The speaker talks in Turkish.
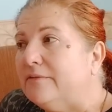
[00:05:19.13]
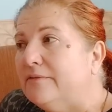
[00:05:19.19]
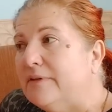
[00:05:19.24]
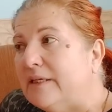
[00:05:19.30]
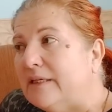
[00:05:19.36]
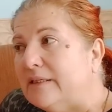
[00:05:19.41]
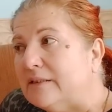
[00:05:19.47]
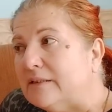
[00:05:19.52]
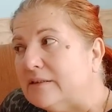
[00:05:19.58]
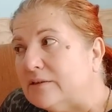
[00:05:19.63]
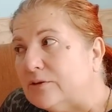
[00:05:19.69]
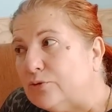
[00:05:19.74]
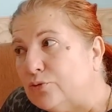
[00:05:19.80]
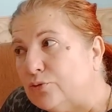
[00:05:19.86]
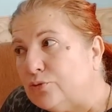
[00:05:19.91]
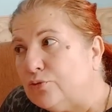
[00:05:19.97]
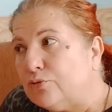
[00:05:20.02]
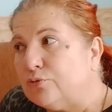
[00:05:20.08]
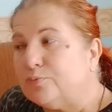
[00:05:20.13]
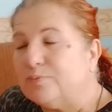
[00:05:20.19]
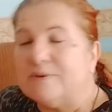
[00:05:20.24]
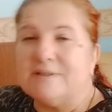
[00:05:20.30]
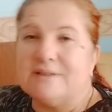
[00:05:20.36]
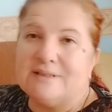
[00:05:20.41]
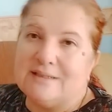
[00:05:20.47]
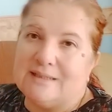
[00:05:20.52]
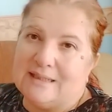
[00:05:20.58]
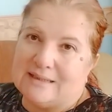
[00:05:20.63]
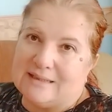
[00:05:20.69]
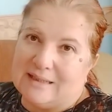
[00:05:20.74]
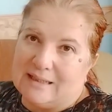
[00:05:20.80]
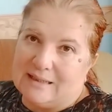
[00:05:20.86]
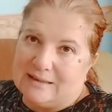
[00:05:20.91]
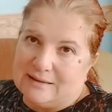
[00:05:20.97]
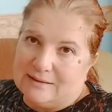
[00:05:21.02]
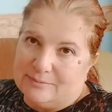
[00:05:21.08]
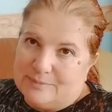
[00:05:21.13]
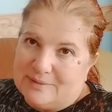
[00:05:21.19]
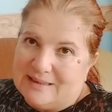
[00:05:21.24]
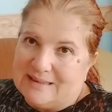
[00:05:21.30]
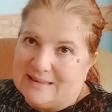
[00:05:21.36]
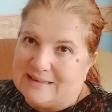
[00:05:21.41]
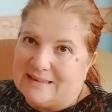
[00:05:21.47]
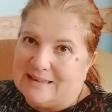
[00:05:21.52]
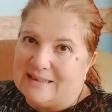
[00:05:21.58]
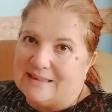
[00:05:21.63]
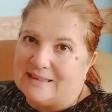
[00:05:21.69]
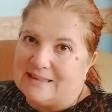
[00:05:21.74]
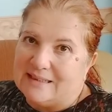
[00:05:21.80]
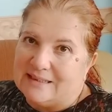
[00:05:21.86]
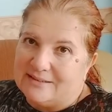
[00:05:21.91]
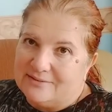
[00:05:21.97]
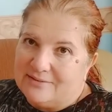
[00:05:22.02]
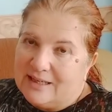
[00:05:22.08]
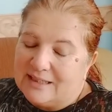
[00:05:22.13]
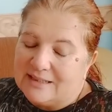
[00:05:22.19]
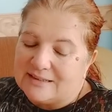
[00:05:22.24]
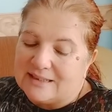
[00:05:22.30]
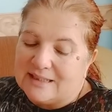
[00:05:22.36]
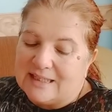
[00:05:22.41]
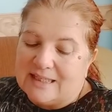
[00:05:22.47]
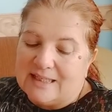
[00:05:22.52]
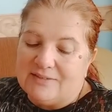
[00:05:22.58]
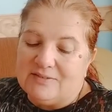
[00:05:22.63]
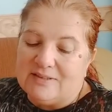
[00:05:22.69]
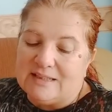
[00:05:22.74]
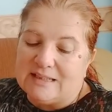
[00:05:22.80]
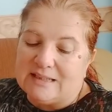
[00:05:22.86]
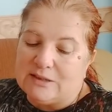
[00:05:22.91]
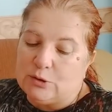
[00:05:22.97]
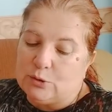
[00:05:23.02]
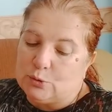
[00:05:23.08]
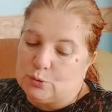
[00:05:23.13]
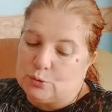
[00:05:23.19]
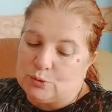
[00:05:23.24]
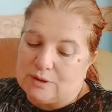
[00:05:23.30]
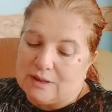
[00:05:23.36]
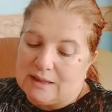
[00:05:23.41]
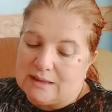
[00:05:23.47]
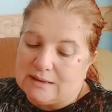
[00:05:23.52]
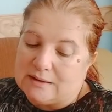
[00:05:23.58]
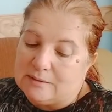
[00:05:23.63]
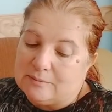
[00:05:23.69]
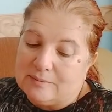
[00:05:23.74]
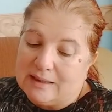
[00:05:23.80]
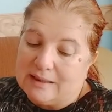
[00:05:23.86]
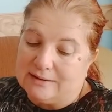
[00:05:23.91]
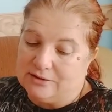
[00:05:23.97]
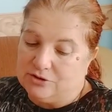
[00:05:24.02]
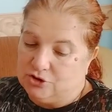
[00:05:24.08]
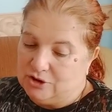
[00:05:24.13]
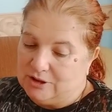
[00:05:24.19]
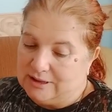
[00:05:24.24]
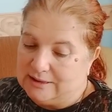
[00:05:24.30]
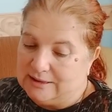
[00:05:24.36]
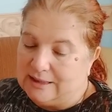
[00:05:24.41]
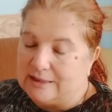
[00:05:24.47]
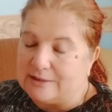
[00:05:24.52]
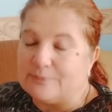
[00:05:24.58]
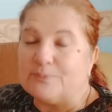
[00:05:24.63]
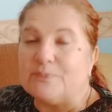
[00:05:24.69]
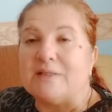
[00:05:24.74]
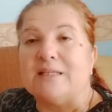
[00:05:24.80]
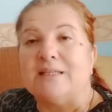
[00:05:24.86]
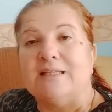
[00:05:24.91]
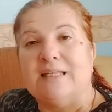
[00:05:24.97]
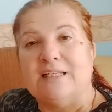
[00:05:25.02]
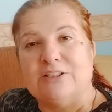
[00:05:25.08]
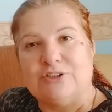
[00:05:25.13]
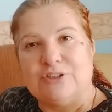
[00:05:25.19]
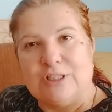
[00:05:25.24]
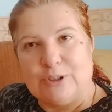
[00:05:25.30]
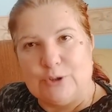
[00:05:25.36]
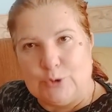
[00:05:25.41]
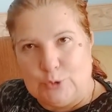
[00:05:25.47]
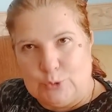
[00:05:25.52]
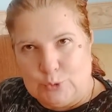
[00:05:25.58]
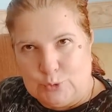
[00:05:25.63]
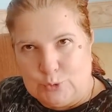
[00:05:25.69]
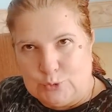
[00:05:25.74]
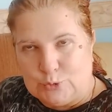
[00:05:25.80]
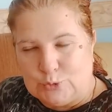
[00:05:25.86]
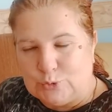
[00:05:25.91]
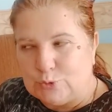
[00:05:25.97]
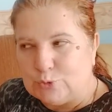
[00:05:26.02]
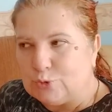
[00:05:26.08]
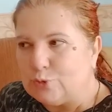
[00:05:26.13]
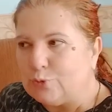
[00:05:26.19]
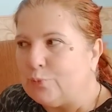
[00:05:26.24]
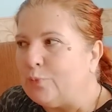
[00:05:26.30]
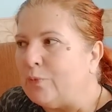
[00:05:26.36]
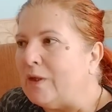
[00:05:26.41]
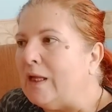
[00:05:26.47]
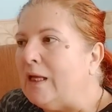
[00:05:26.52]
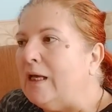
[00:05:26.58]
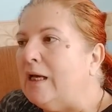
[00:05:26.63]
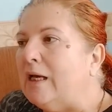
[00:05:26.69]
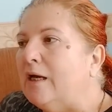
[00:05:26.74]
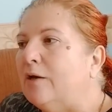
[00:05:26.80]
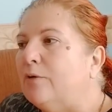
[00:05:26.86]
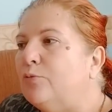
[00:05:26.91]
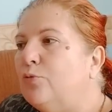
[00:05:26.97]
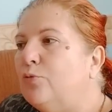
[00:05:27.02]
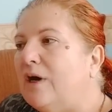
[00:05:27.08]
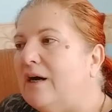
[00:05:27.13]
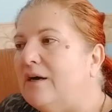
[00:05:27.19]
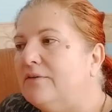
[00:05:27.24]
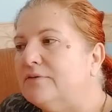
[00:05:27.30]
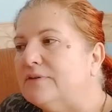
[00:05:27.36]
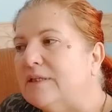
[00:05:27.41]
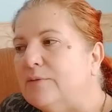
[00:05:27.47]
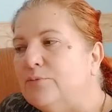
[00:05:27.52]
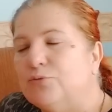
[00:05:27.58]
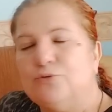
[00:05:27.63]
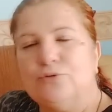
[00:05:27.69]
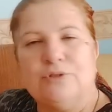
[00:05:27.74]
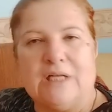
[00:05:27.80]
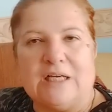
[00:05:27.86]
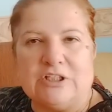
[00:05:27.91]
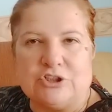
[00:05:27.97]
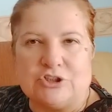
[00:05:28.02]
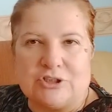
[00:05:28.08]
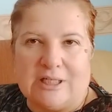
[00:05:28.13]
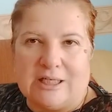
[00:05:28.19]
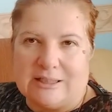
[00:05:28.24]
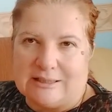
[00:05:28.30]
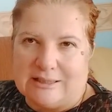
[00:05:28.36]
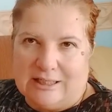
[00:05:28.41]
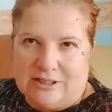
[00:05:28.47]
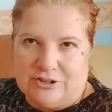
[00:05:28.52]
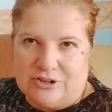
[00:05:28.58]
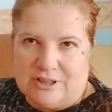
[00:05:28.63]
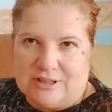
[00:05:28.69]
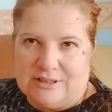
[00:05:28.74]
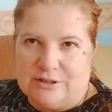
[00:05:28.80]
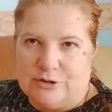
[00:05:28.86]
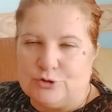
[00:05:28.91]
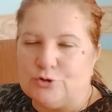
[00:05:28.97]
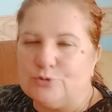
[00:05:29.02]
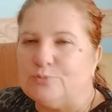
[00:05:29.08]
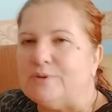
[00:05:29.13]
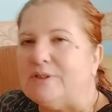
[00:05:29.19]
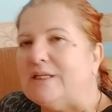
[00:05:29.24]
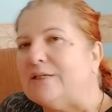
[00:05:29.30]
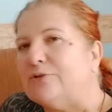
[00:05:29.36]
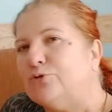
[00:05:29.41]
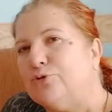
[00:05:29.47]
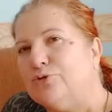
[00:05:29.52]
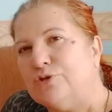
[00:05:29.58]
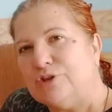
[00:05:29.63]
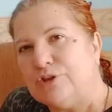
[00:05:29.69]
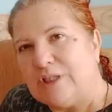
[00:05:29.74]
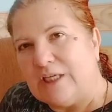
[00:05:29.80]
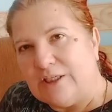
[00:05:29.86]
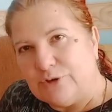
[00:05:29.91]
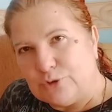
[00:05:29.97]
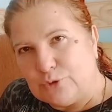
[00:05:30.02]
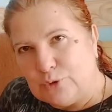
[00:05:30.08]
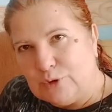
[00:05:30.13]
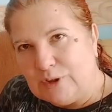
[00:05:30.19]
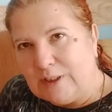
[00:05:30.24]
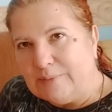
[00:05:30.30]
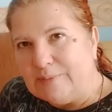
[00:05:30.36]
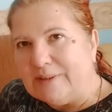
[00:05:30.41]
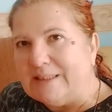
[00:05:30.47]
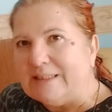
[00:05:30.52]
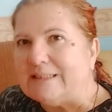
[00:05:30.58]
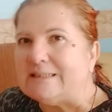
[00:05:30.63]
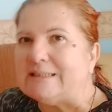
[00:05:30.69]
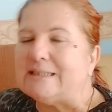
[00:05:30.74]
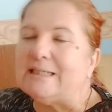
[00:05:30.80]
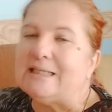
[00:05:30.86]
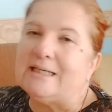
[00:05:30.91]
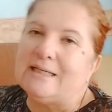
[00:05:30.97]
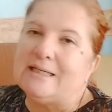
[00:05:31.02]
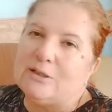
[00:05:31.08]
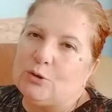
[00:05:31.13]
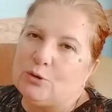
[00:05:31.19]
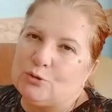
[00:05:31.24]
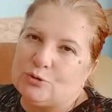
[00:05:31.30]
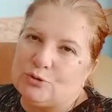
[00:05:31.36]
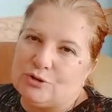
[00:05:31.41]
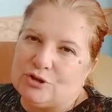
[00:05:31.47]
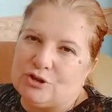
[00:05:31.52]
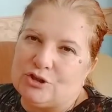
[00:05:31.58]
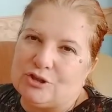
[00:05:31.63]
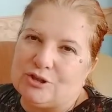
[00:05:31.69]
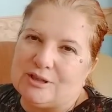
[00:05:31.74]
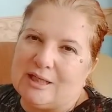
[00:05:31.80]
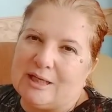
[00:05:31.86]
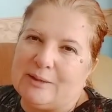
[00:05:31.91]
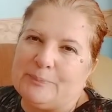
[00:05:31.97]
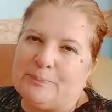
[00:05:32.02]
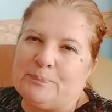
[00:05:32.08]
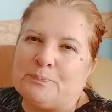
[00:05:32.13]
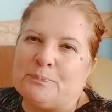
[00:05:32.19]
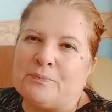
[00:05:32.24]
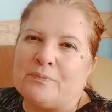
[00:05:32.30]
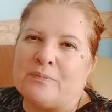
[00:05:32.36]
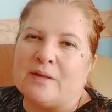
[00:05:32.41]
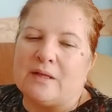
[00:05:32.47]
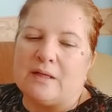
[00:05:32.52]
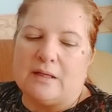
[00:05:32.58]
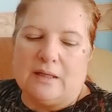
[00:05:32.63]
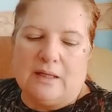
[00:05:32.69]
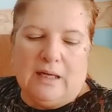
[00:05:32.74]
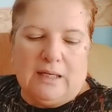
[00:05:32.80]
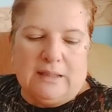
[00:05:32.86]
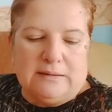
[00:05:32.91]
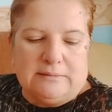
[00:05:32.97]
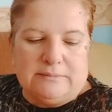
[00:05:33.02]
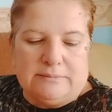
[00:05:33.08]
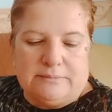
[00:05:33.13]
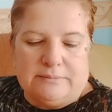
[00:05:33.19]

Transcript: ve su gruplarıyla da birliktelikleri varsa evlilik yolunda adım atacaklar. Destek görüyorsunuz. Bu hafta bütün aşklar gerçekleşiyor. Platonik aşk olabilir. Onun dışında yani